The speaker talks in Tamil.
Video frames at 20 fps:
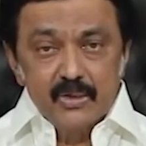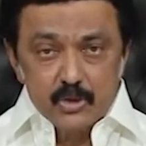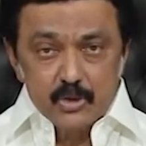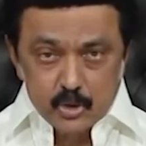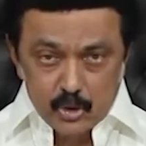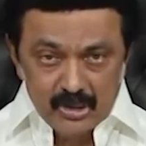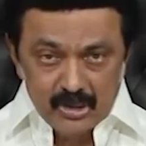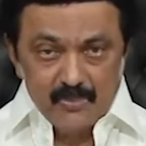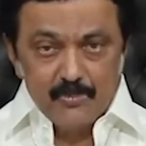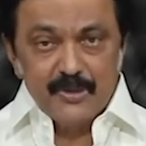
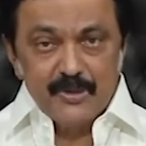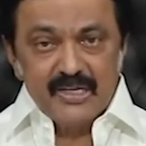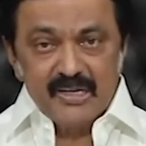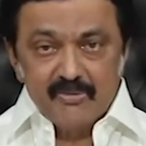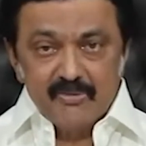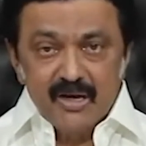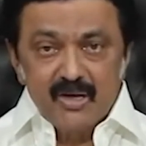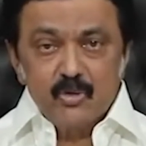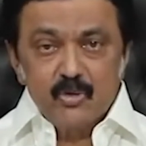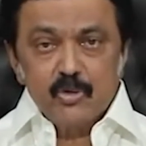சொல்லப்பட்ட
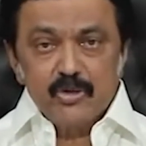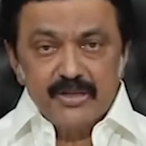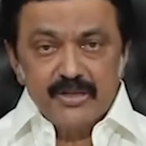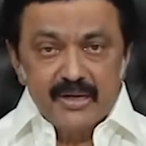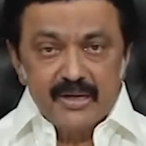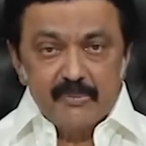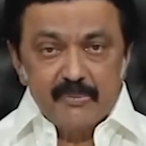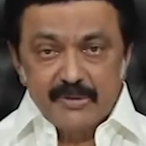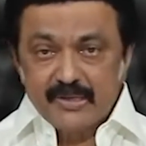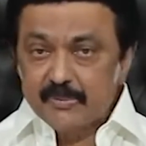
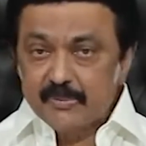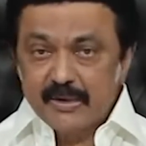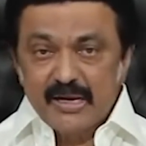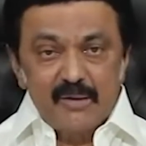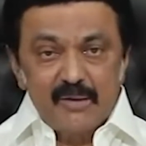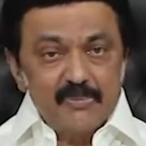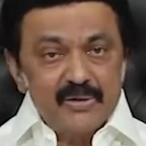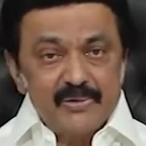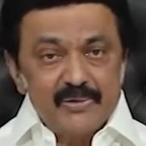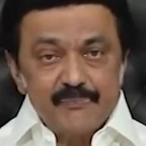வாக்குறுதிகளை மட்டும்
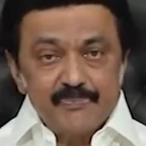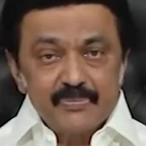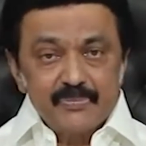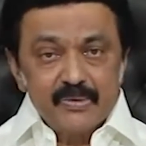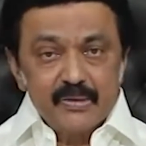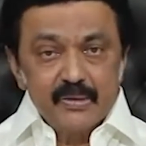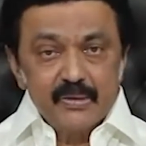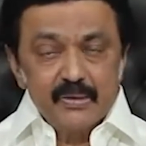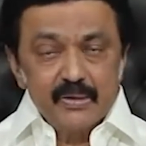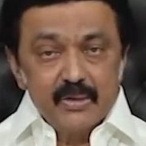இல்லாமல்
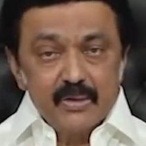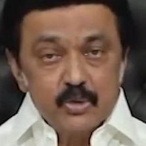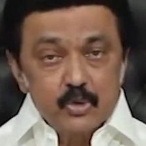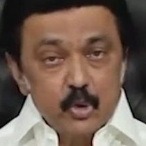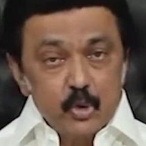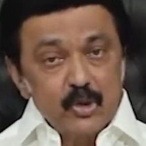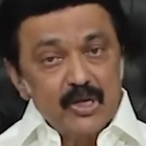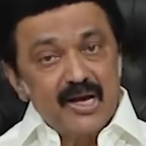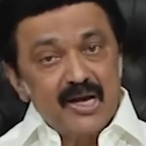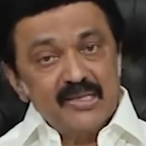
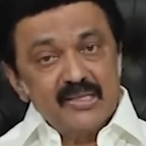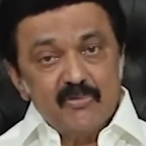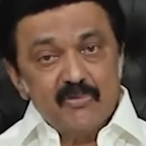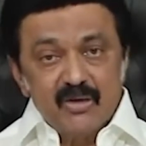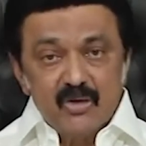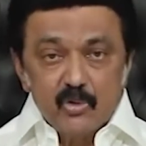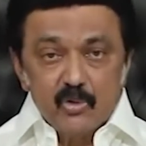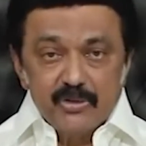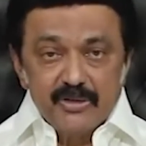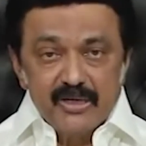சொல்லாத
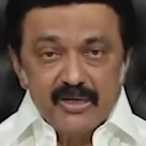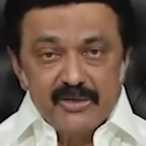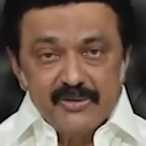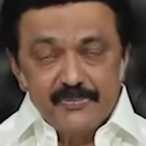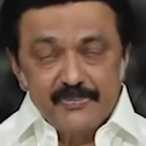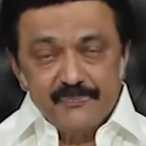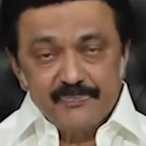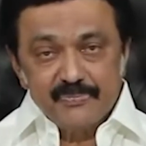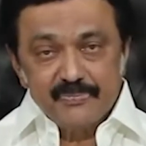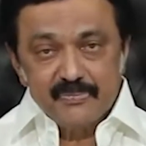வாக்குறுதிகளையும்